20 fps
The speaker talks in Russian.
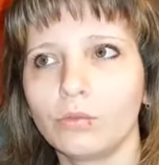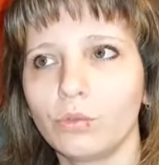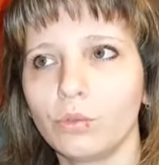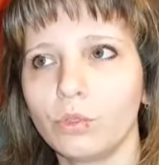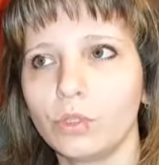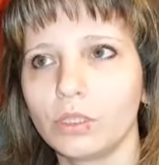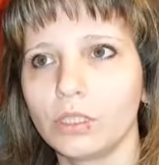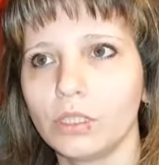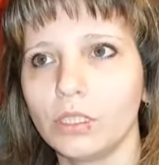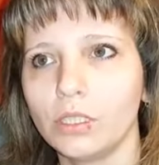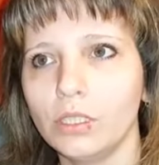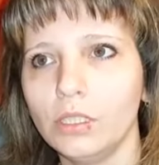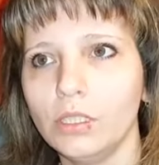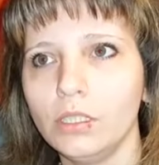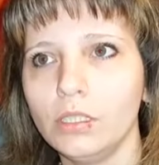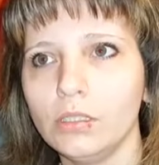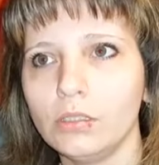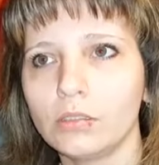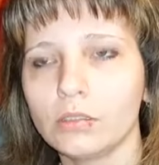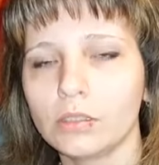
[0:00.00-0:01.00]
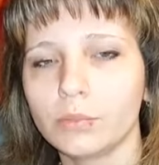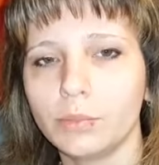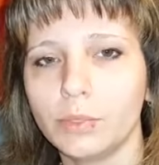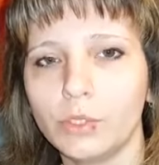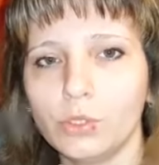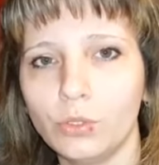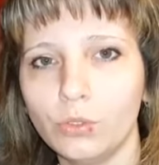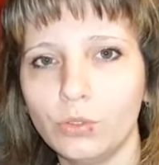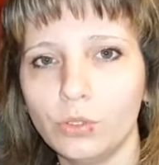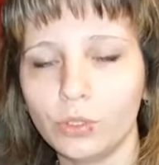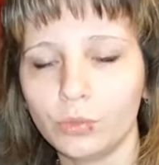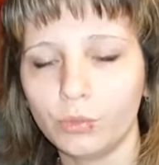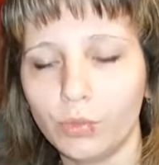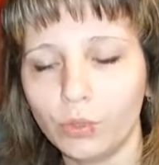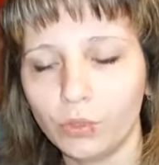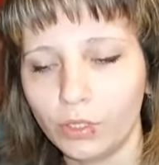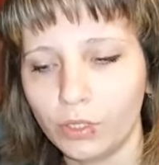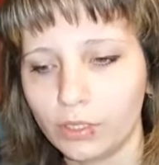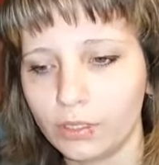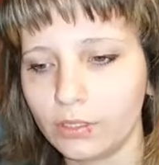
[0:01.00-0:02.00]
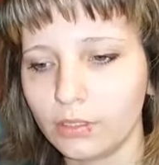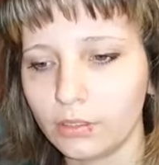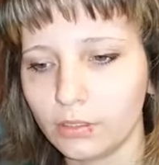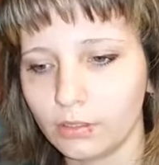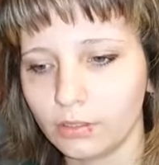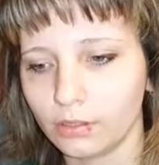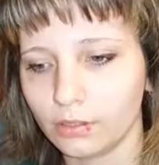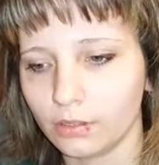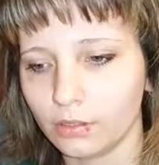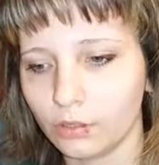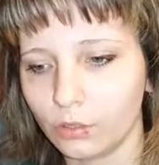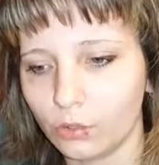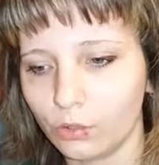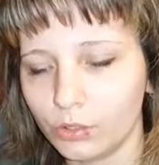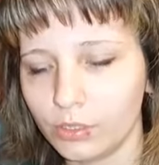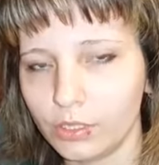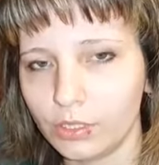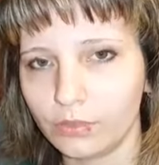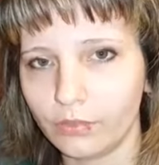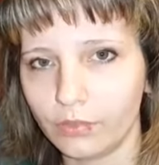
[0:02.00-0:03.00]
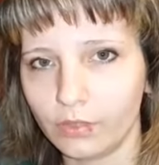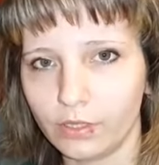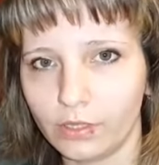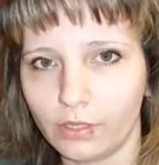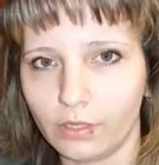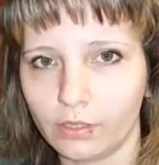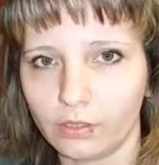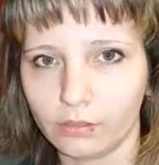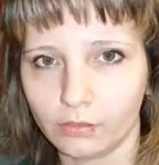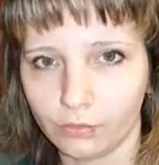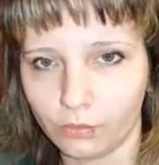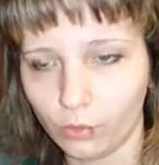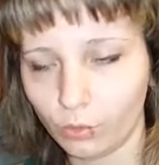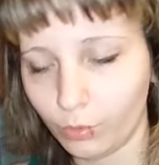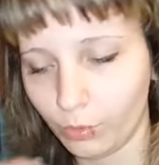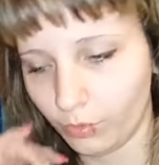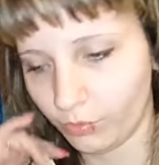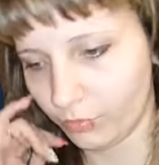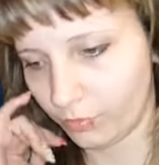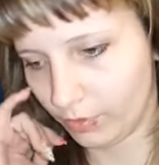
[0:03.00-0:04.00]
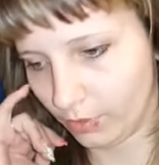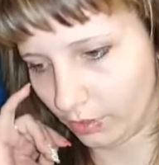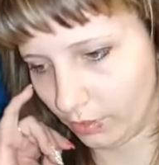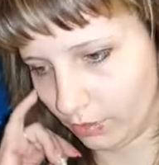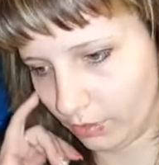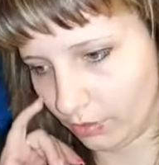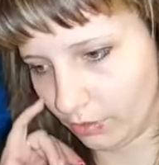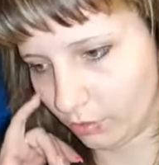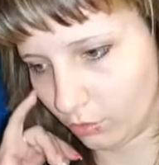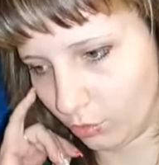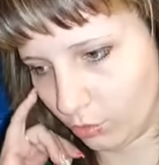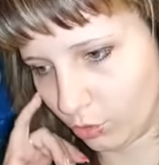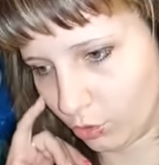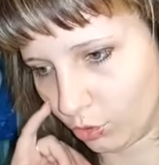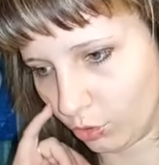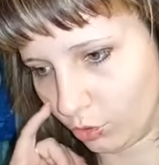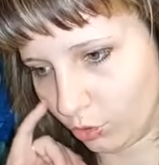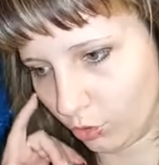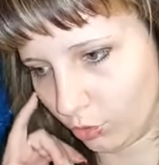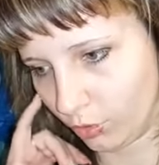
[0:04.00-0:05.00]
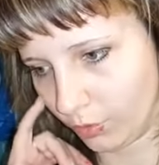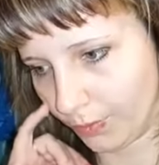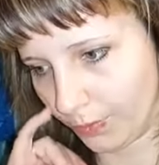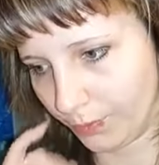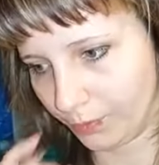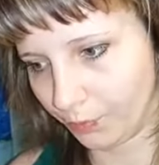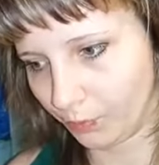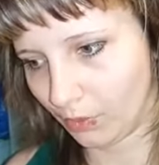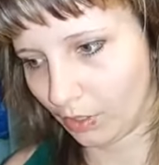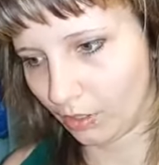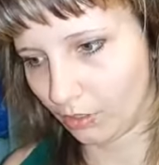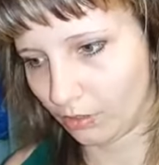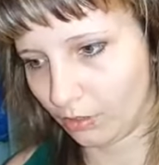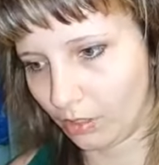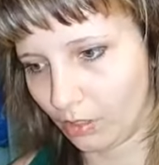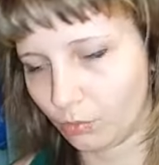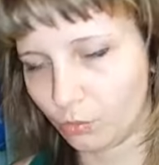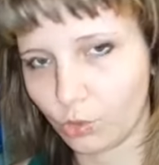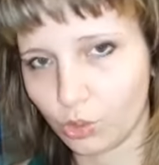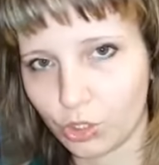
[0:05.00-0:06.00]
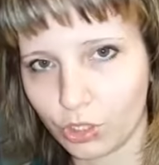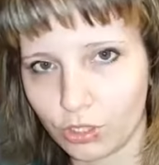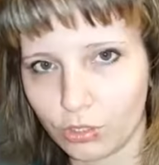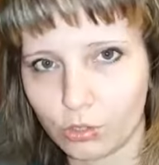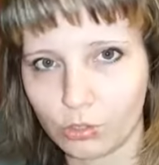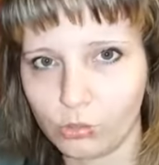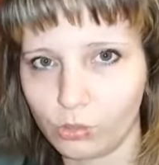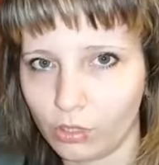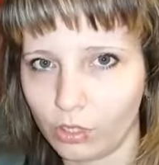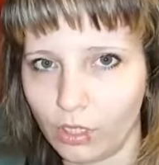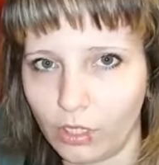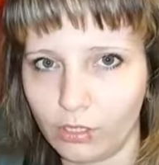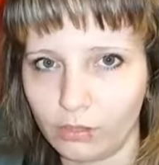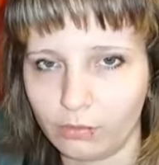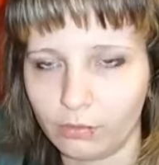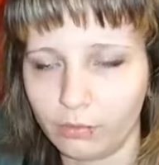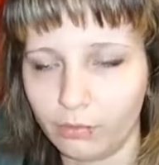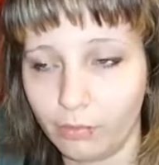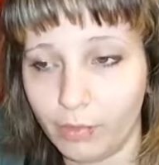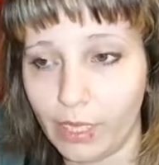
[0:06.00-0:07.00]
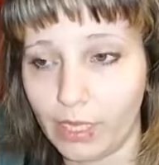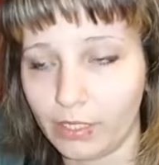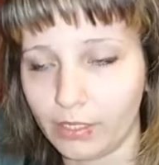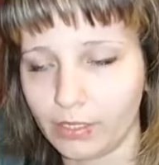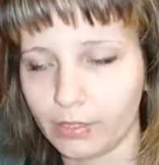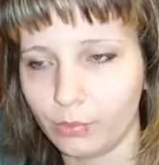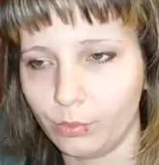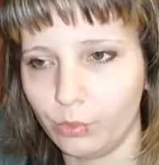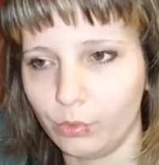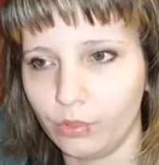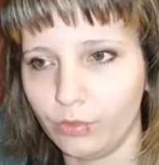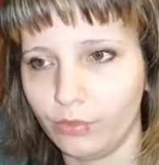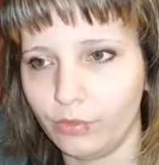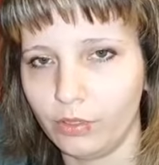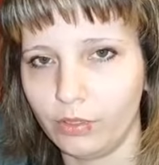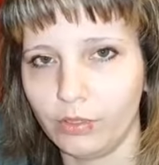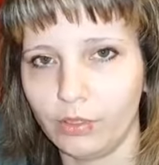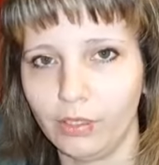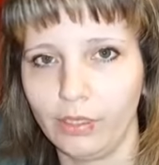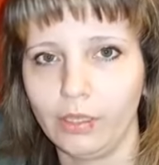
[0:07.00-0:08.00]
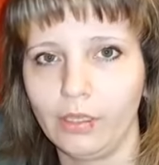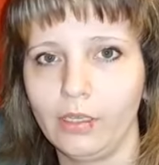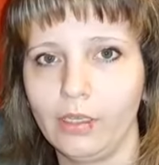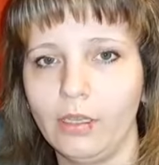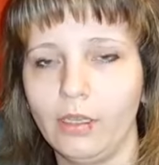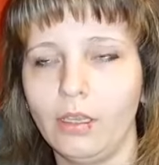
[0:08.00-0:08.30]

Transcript: Вот, и смотрю, ребенок э, ходит, видно, в обуви такой, что там уже скоро палец будет видно.